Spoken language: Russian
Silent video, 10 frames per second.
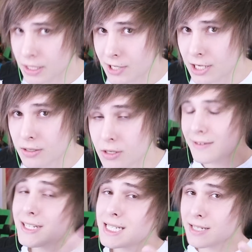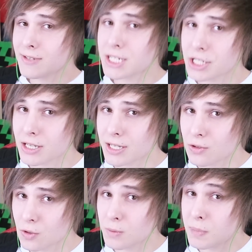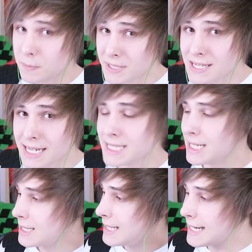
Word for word: навели. Видите, выскочила тут подписаться.